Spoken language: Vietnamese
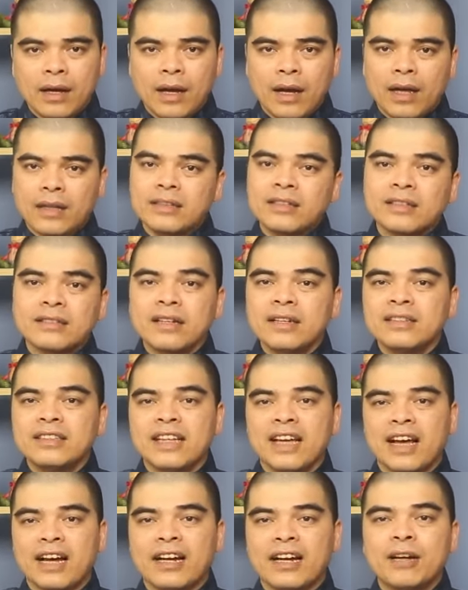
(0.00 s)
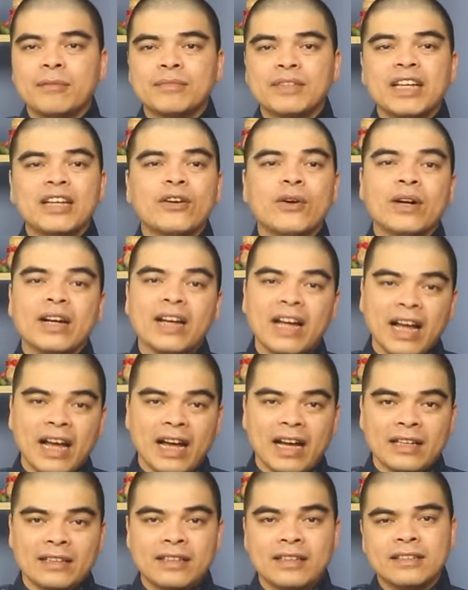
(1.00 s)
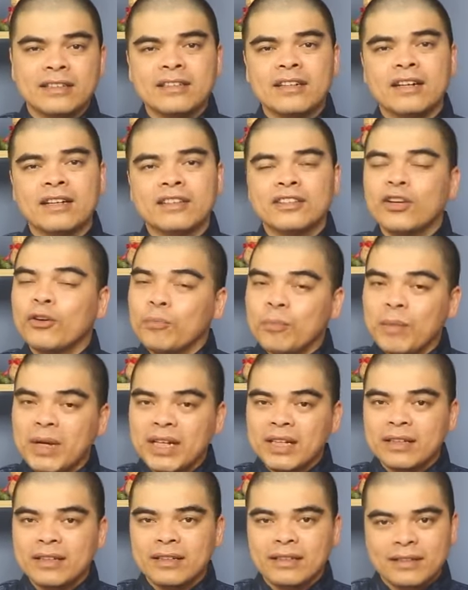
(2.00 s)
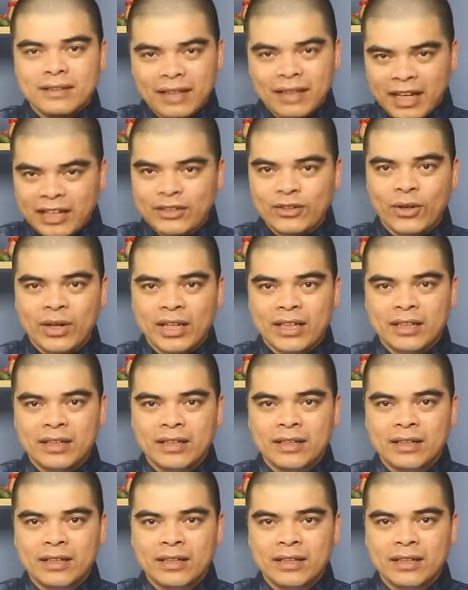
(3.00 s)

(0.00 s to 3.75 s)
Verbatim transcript: À, những đứa trẻ cầm tinh con gà thì thường thông minh, tài giỏi.